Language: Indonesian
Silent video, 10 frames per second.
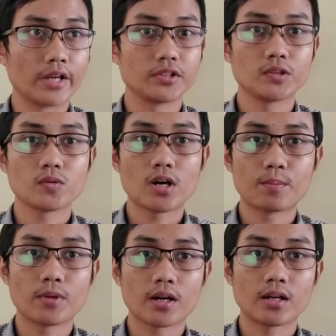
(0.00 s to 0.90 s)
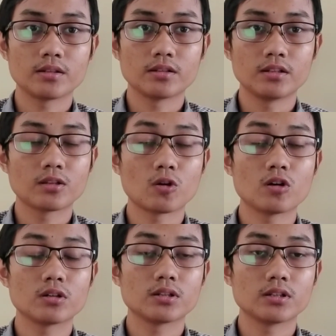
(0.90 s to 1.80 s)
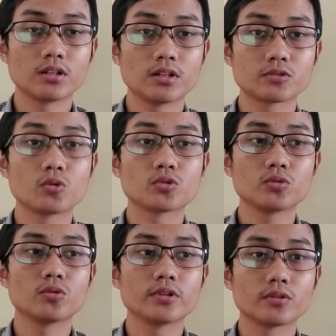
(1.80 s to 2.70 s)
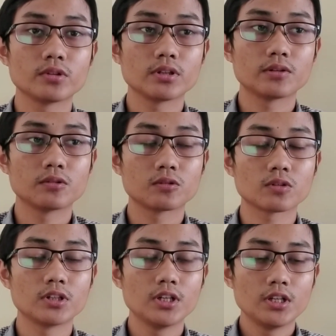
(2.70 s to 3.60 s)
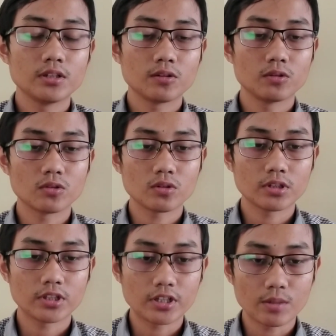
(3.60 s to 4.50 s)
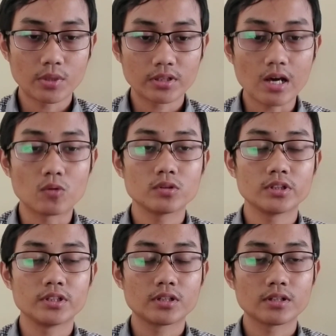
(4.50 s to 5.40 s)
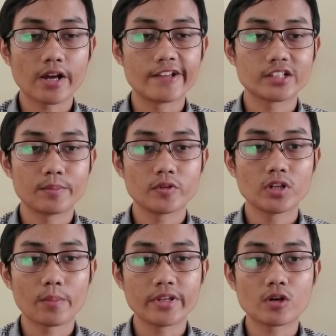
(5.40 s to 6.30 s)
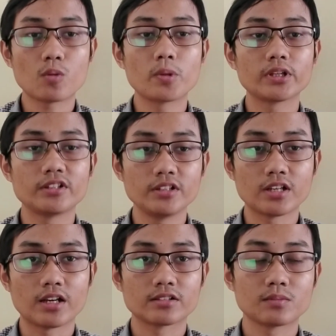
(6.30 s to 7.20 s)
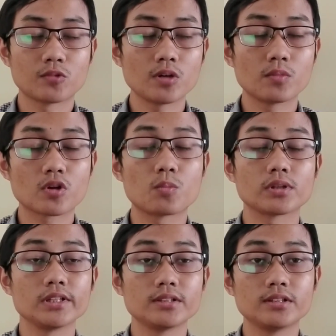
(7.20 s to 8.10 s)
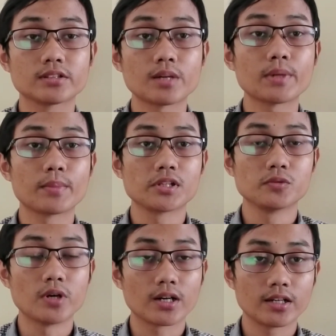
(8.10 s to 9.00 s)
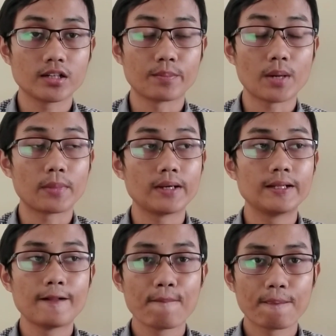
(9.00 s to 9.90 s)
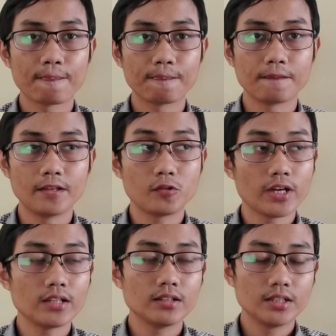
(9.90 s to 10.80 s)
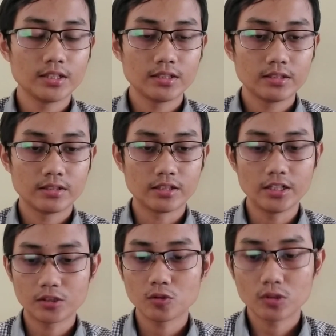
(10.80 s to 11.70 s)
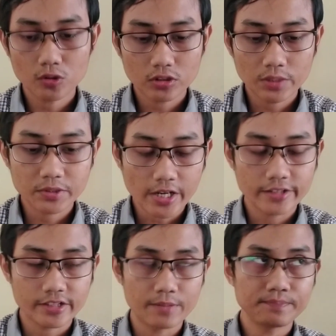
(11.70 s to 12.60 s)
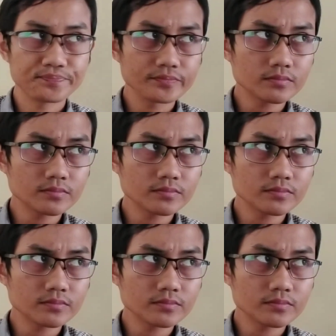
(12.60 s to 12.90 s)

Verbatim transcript: beasiswa apa kan. Jadi tolong sungguh-sungguh gitu ya. untuk untuk ketika bertarung di ASM tuh namanya kompetisi ya semua berkompetisi sama berjuang kan nggak apa-apa itu ya jadi itu untuk tips KSM